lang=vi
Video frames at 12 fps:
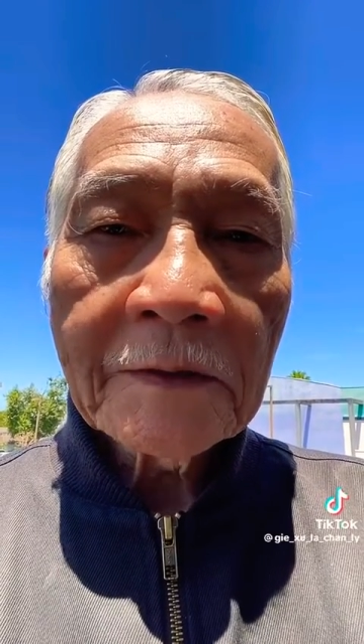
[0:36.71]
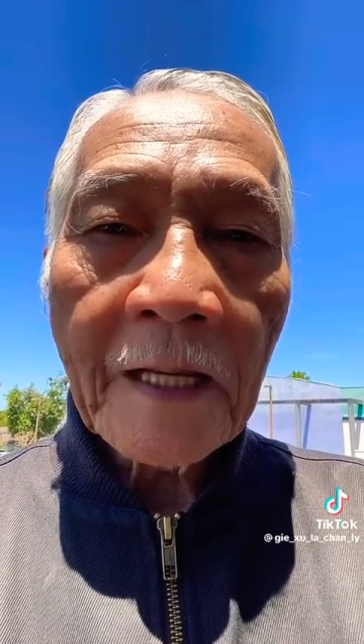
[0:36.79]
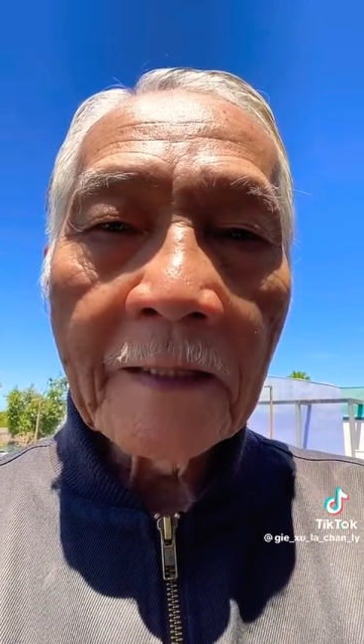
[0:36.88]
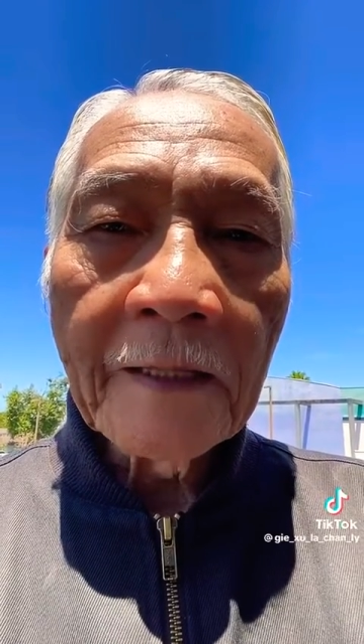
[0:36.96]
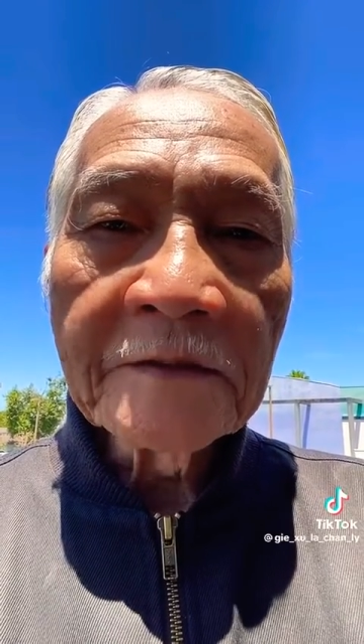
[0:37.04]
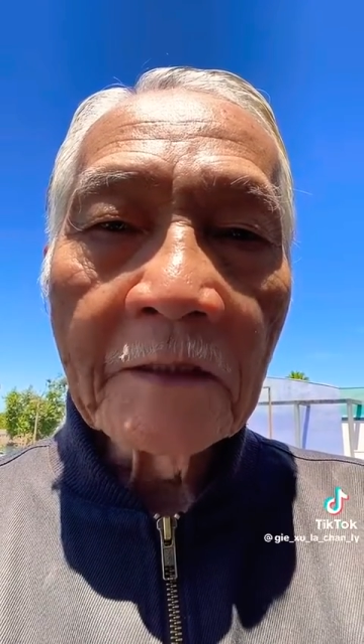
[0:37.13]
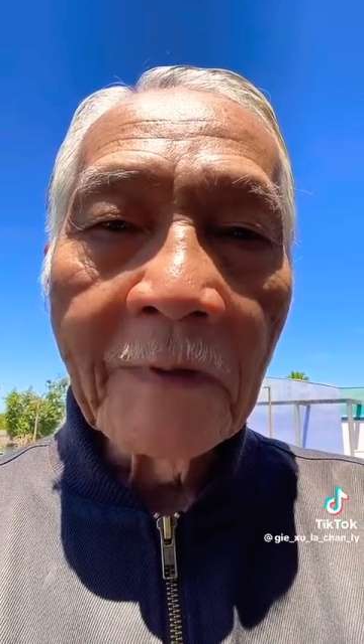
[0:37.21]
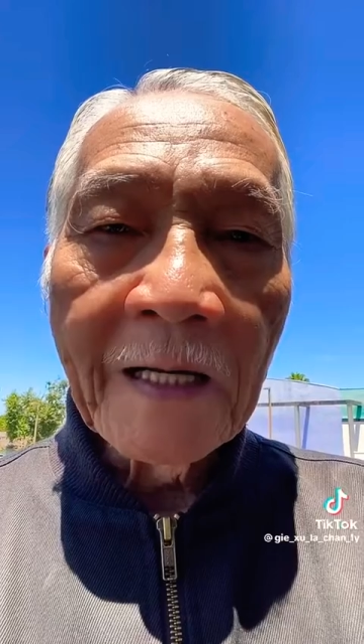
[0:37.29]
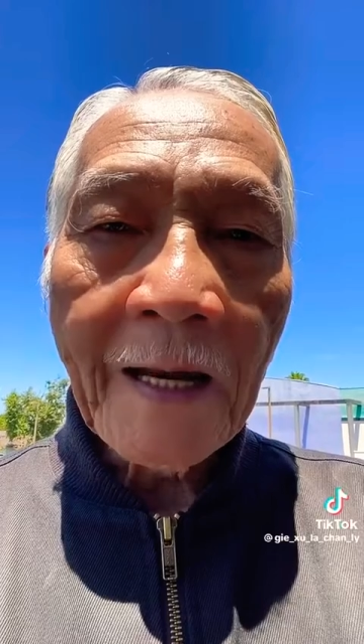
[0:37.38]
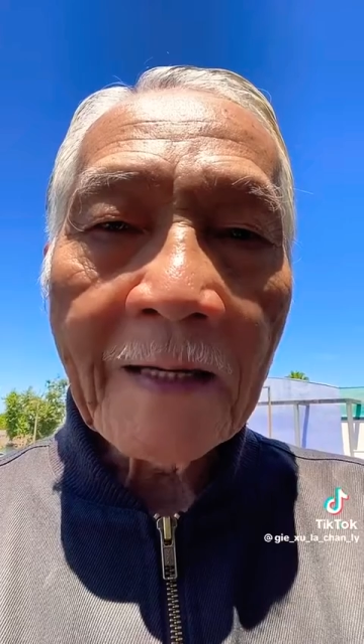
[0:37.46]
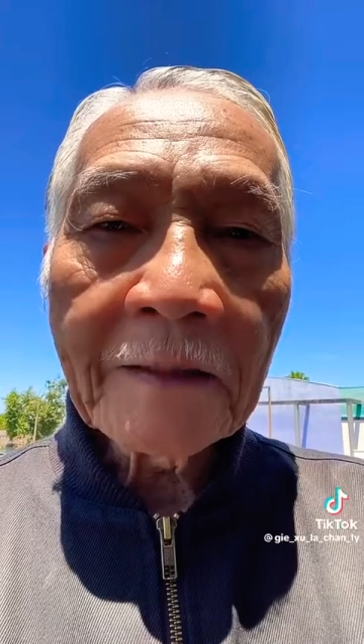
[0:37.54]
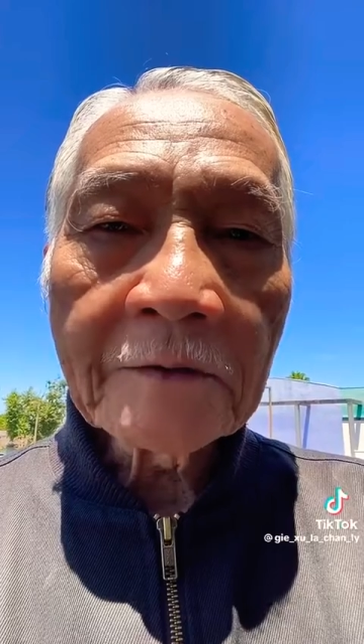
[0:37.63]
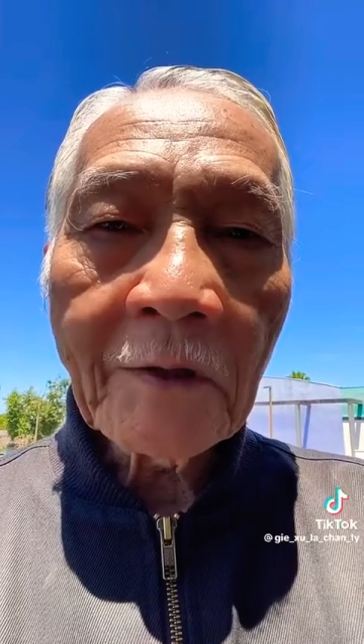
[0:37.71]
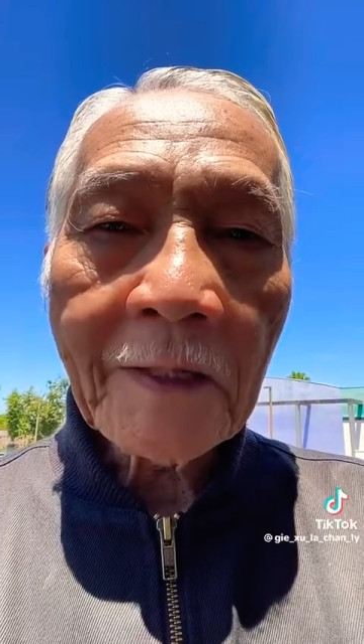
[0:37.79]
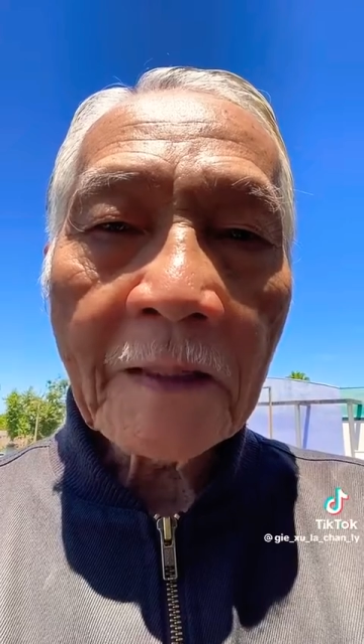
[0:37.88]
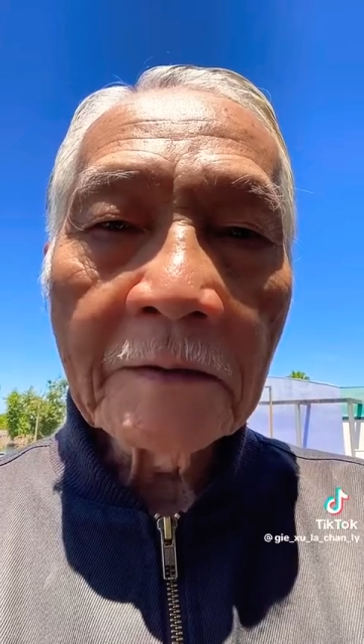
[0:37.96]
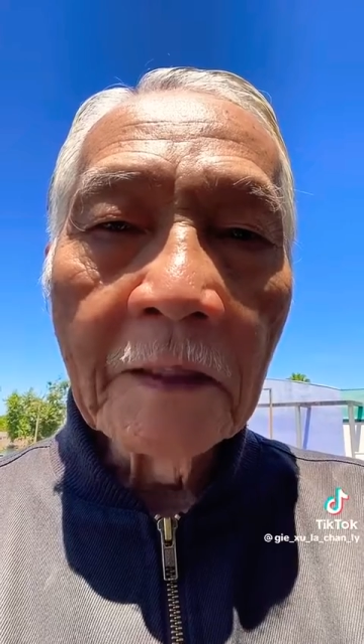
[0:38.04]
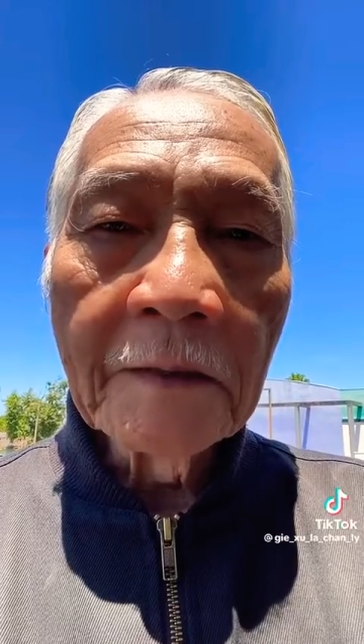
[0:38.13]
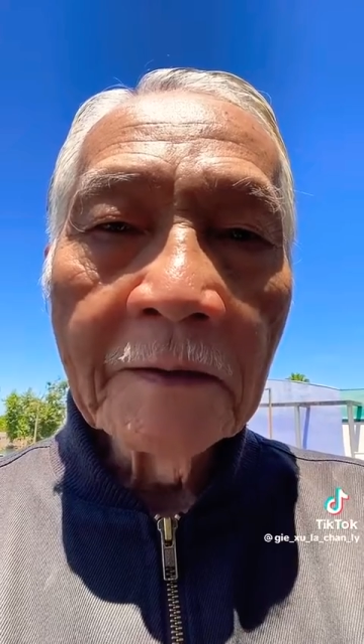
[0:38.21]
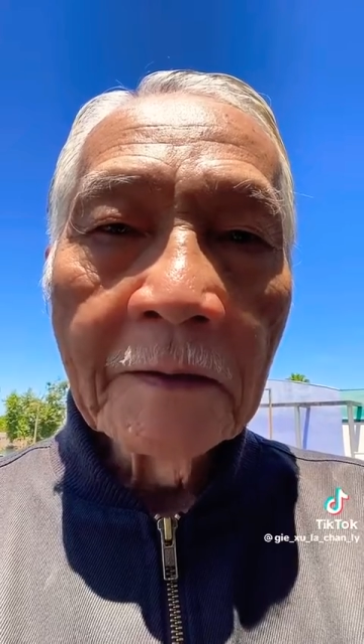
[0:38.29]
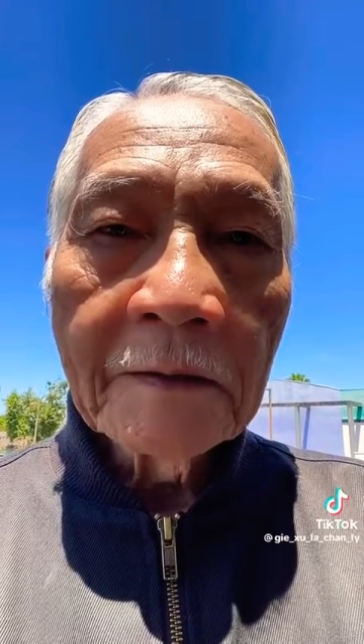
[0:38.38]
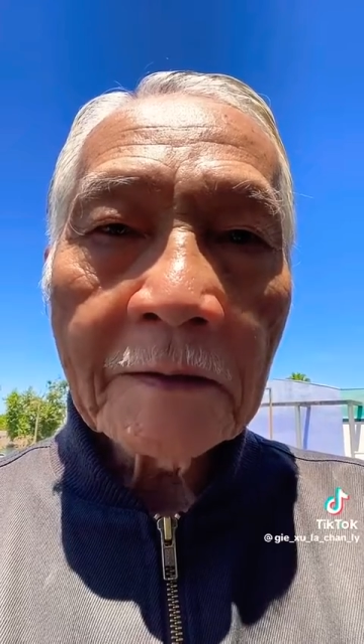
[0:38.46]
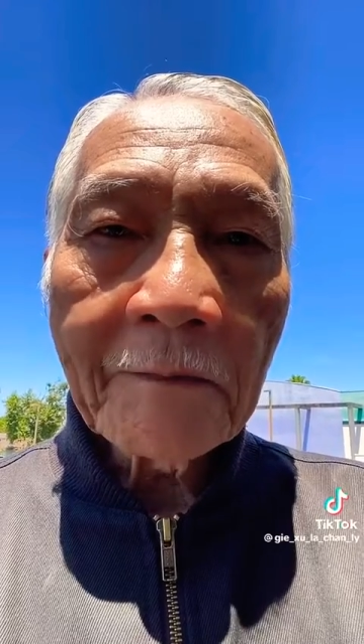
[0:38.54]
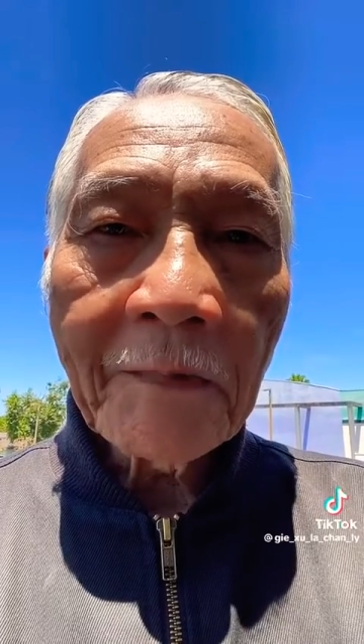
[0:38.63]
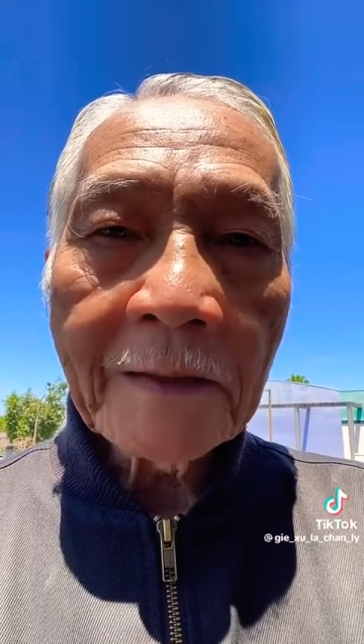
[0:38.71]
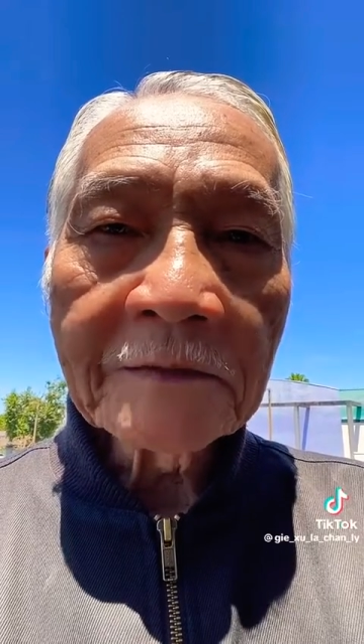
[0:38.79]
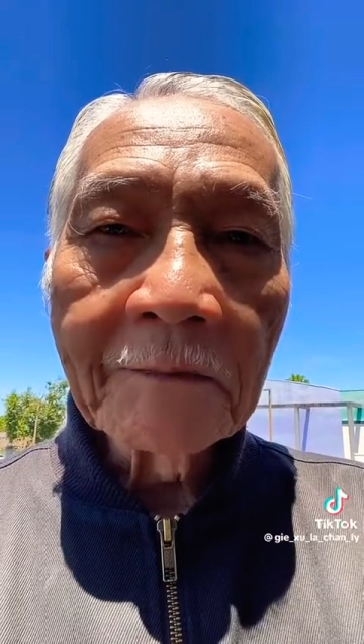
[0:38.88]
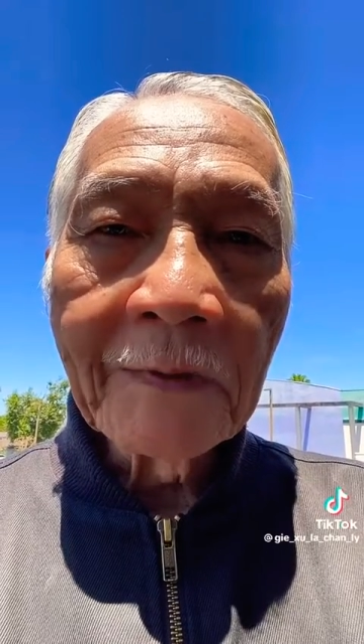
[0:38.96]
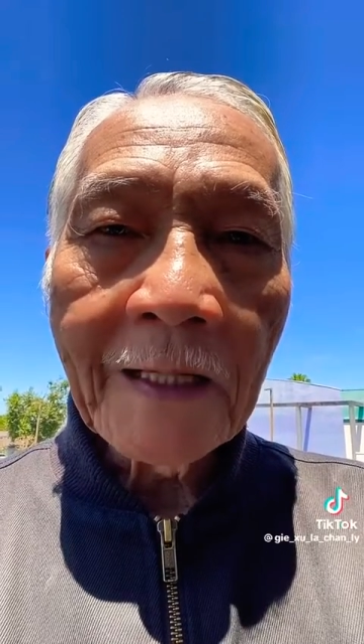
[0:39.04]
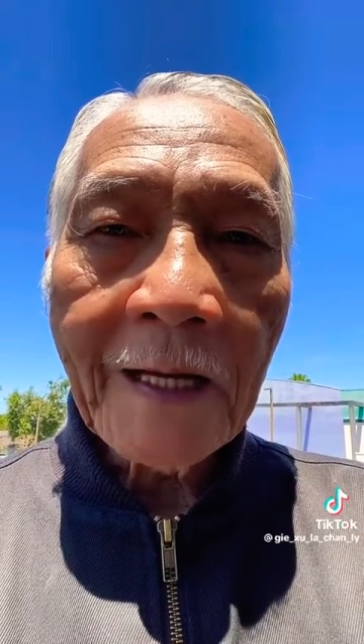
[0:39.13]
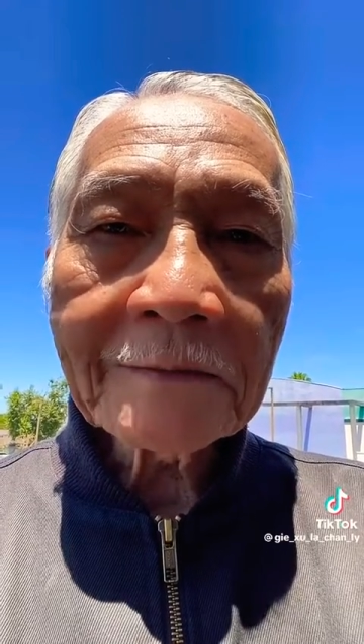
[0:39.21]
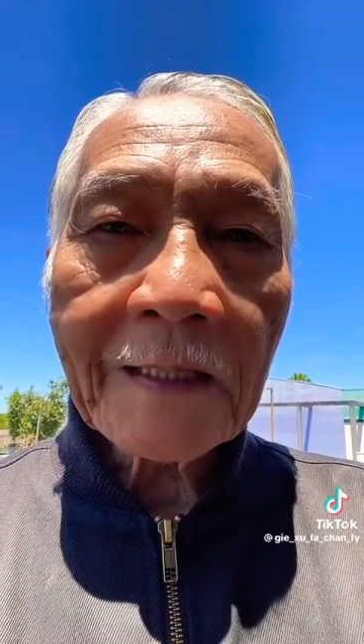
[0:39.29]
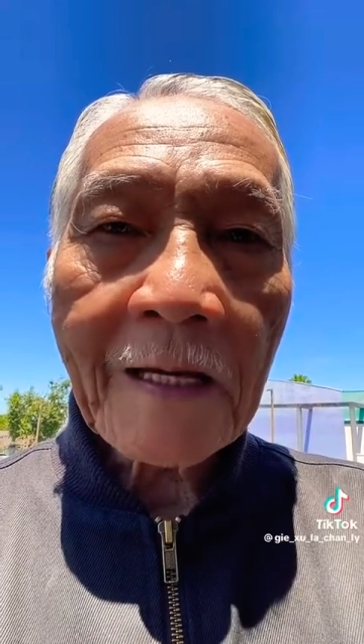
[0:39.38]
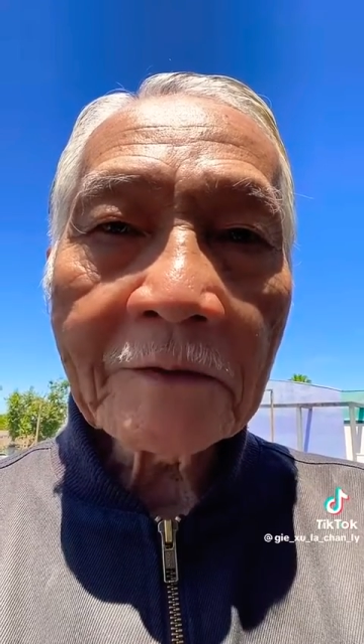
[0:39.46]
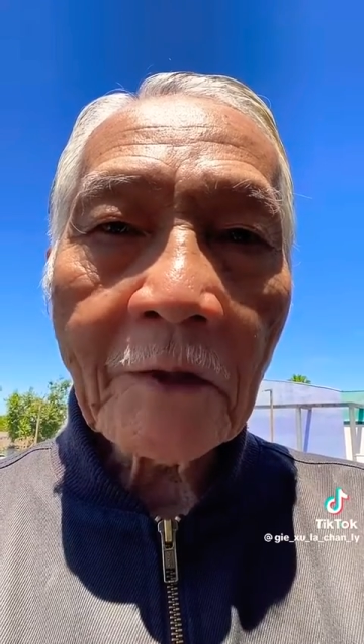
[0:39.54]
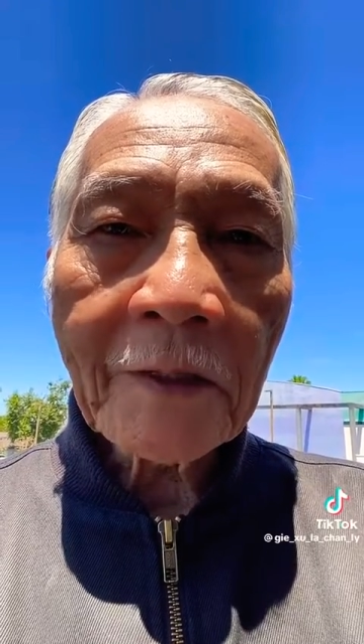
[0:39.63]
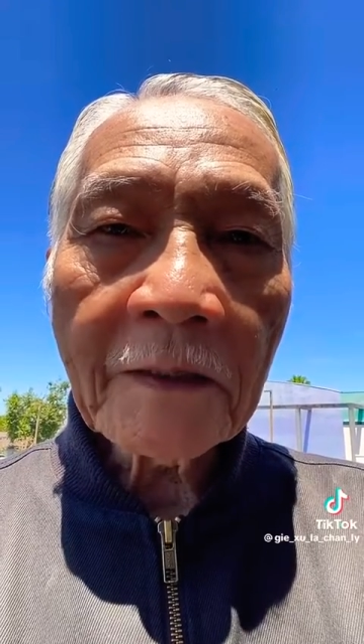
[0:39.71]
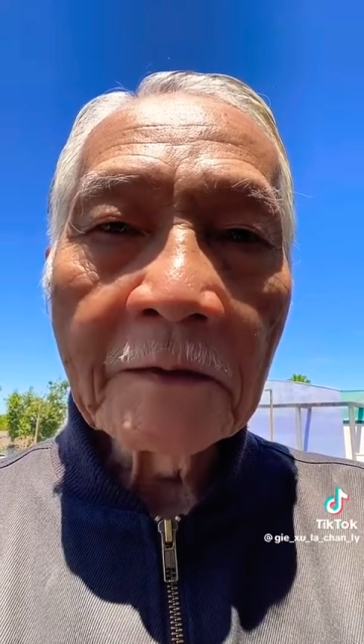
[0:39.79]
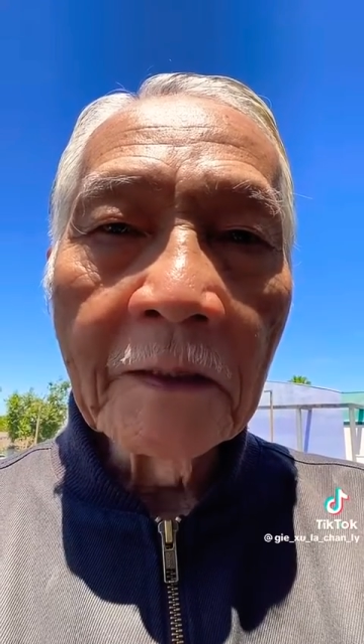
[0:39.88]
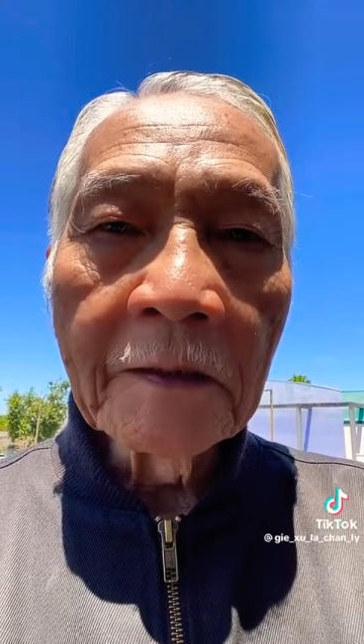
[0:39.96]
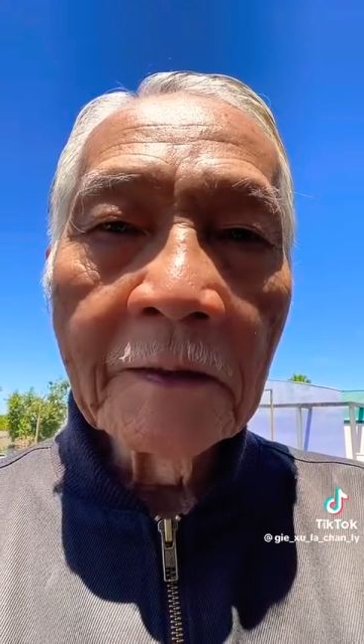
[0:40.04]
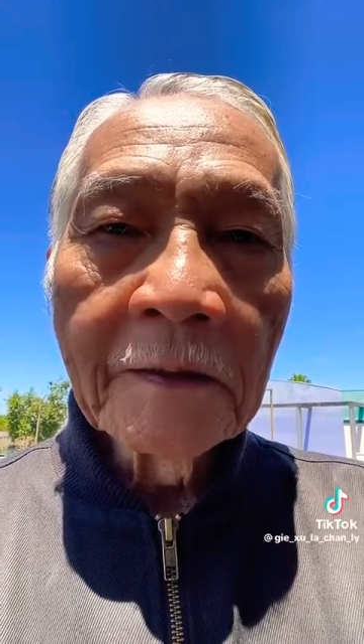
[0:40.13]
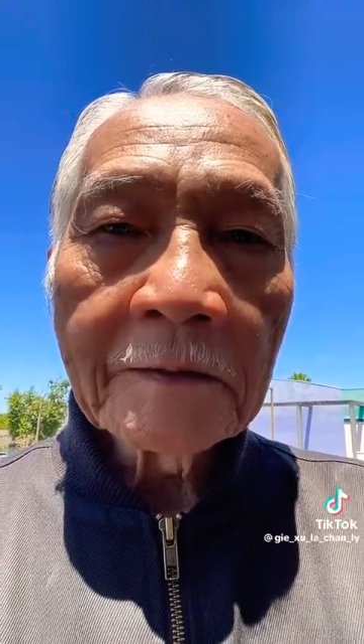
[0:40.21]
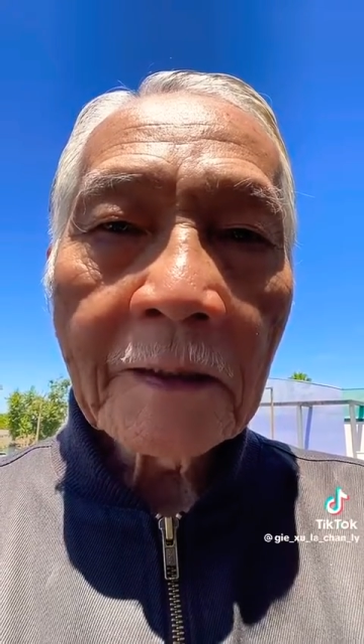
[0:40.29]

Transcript: ta để sự bình an là cho các ngươi, ta ban sự bình an ta cho các ngươi,